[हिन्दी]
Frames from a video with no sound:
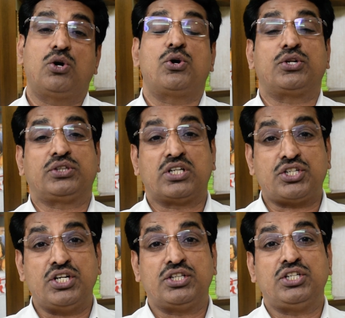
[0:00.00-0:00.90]
और
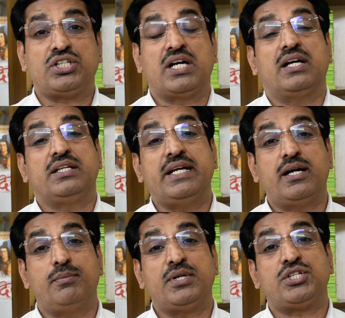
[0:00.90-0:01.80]
दक्षिण दिशा ये
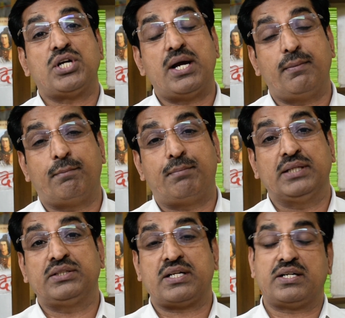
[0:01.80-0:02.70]
हमेशा
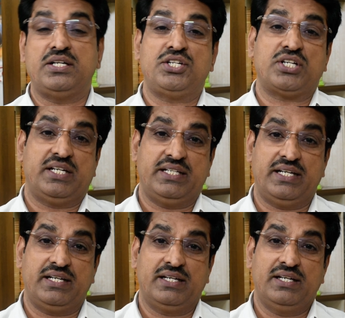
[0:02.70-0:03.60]
बंद रखनी चाहिए